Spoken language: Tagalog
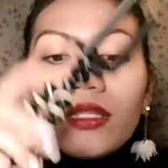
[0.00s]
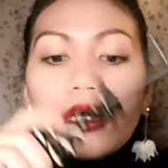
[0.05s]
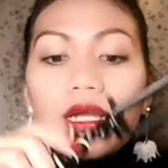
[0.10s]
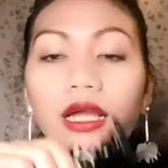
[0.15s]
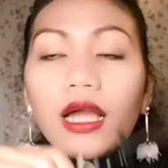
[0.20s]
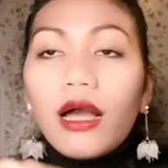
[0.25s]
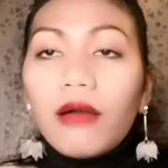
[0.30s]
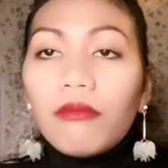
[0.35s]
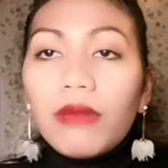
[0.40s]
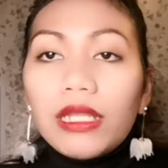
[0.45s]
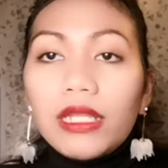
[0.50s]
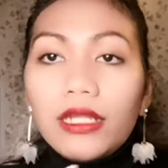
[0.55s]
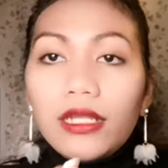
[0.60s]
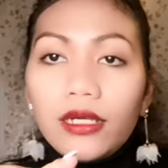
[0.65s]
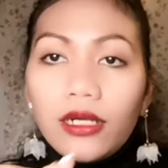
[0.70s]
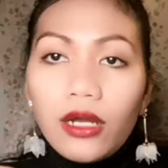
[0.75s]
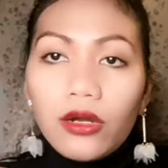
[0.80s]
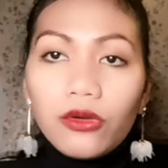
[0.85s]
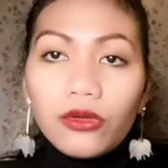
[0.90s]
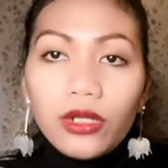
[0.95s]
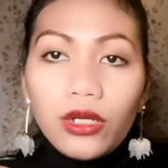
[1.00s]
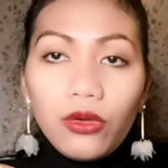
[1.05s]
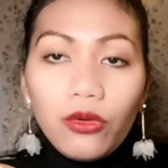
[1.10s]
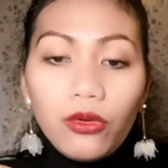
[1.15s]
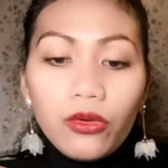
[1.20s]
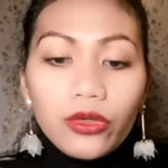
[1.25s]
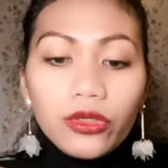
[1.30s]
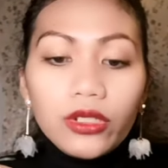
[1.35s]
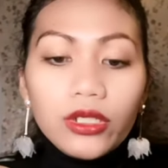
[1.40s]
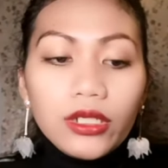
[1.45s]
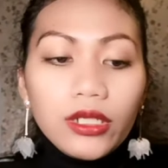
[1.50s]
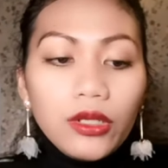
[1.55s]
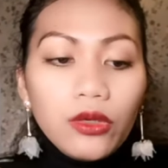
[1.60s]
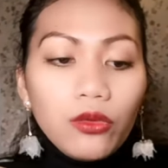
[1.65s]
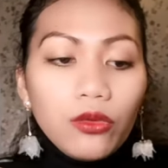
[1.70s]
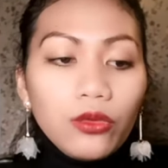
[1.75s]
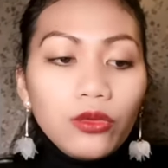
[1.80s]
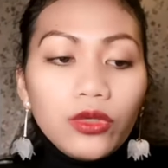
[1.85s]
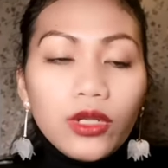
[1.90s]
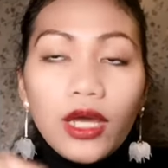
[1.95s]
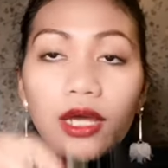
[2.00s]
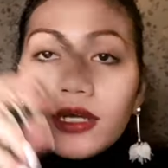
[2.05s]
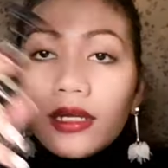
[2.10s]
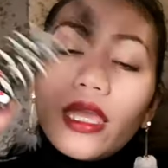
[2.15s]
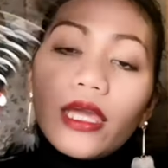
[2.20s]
nagkamali lang ako ng order ng una.